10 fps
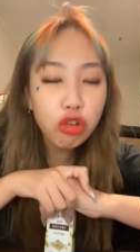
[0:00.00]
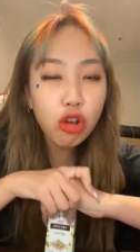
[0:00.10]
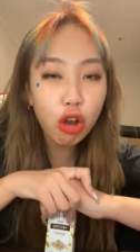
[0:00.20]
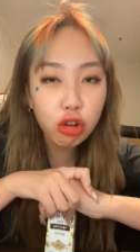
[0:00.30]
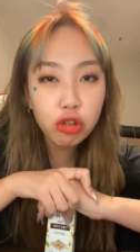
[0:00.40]

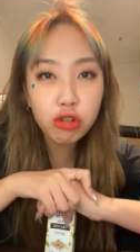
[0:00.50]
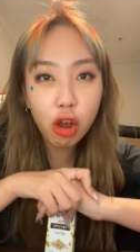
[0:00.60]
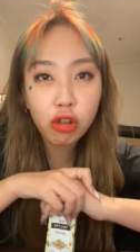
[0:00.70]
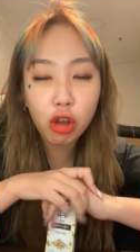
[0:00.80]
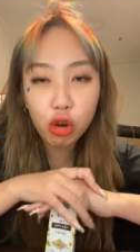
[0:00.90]
세상에나
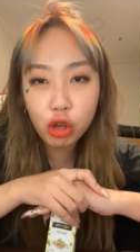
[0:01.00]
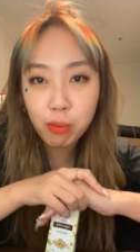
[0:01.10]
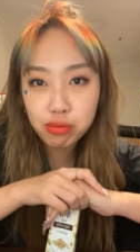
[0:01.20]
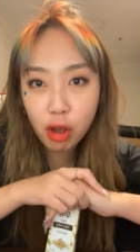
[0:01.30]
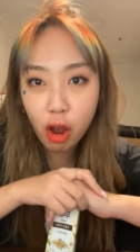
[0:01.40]
세상에나
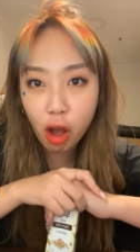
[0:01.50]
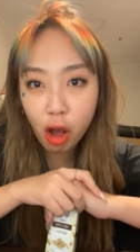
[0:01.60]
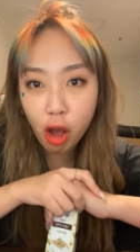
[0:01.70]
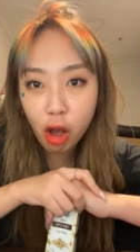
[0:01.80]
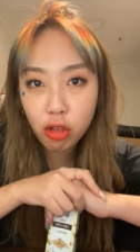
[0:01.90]
이렇게
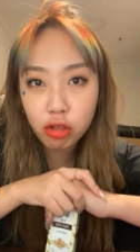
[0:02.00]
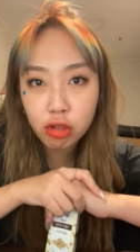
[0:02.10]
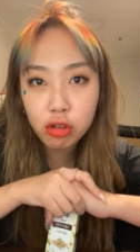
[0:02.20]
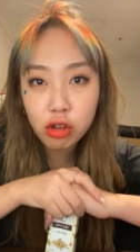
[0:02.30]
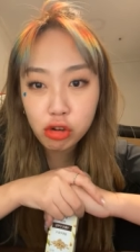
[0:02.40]

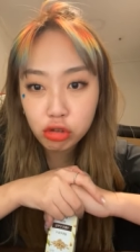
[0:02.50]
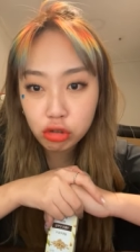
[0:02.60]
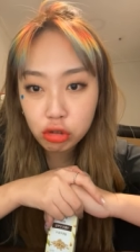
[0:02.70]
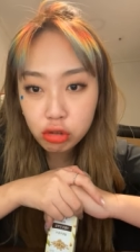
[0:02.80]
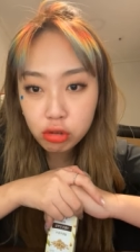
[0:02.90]
불행한
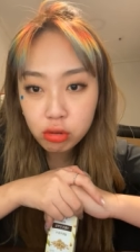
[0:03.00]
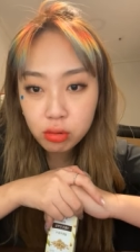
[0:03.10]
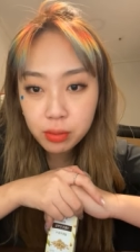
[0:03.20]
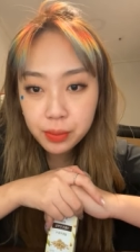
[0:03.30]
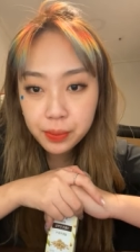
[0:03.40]
일들이
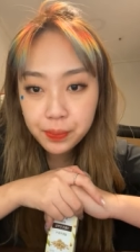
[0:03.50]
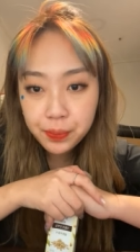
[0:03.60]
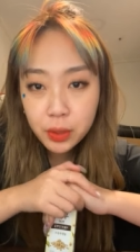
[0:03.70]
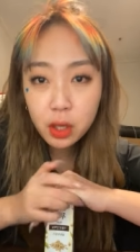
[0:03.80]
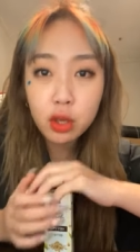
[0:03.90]

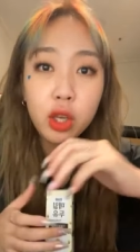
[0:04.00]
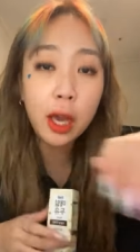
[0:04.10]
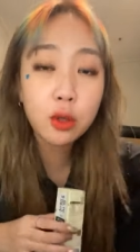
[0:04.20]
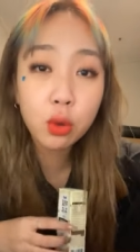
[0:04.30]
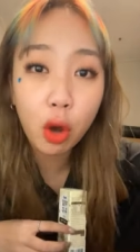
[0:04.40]
이
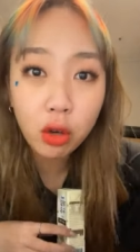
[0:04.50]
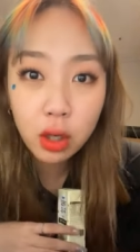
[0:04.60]
계속